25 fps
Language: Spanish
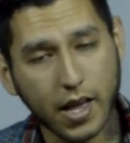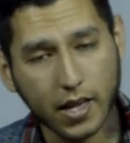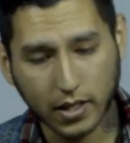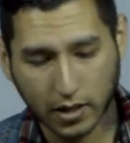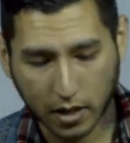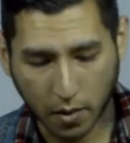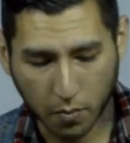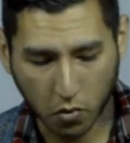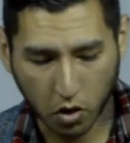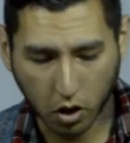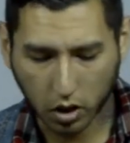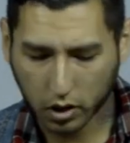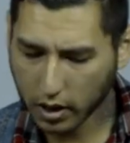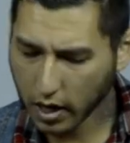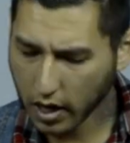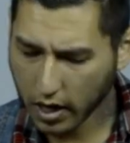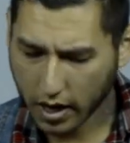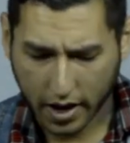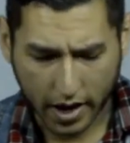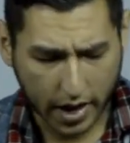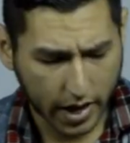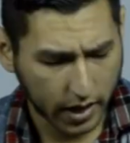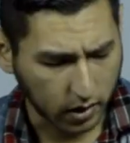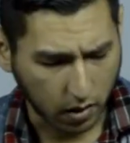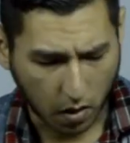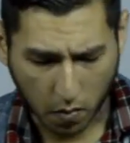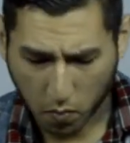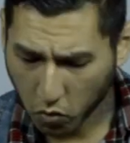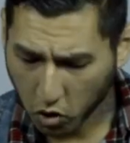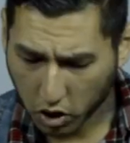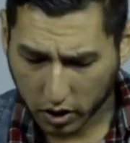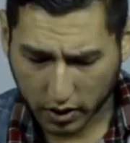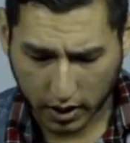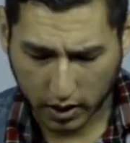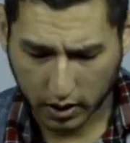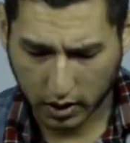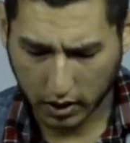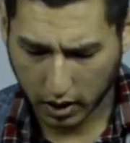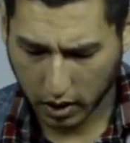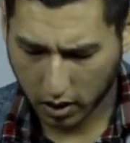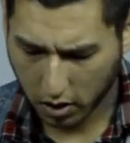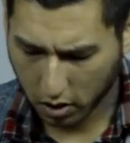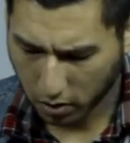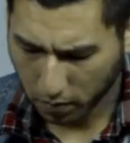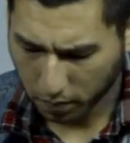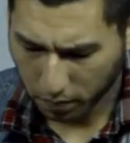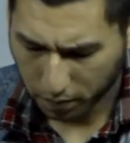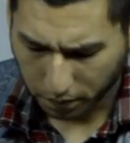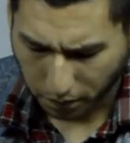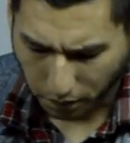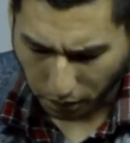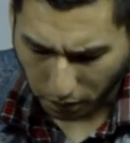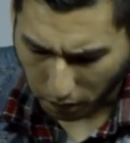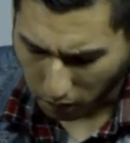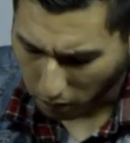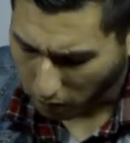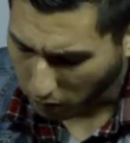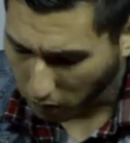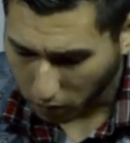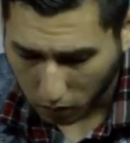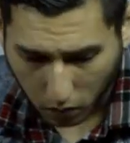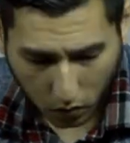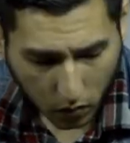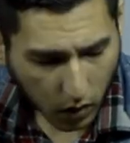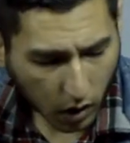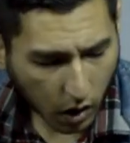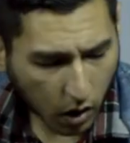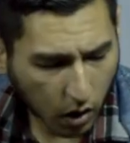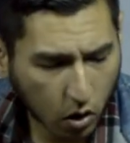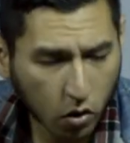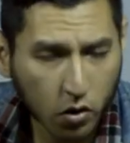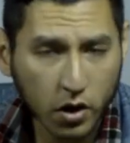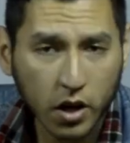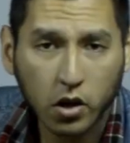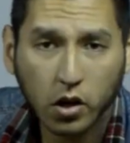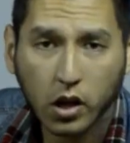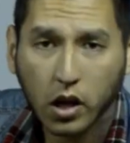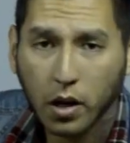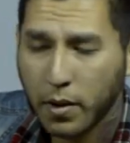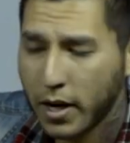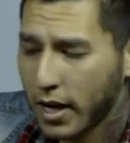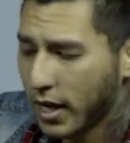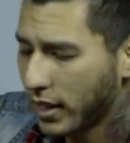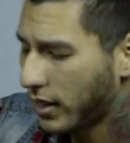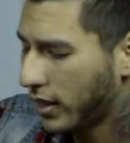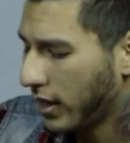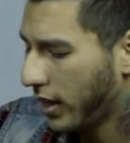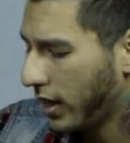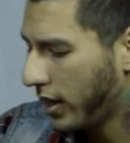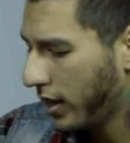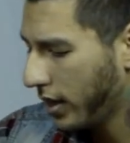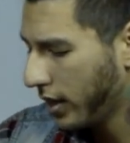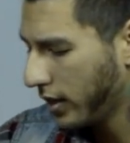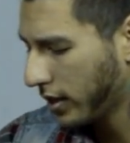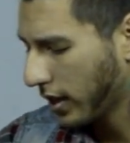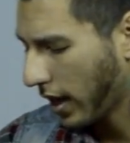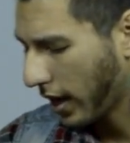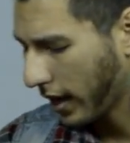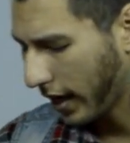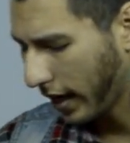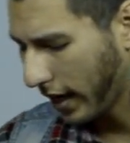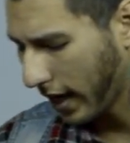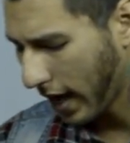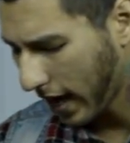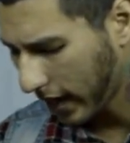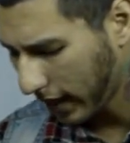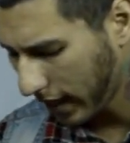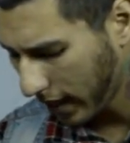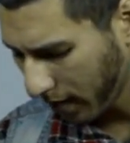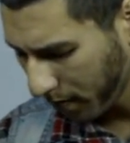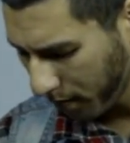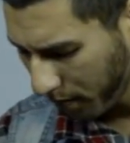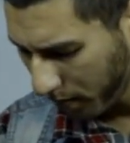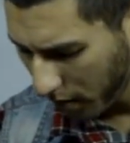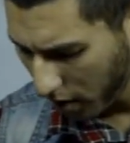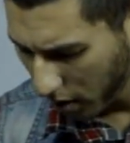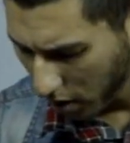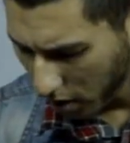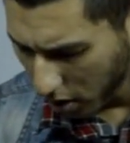este mocktail es muy sencillo. Lo único que van a hacer es agregarle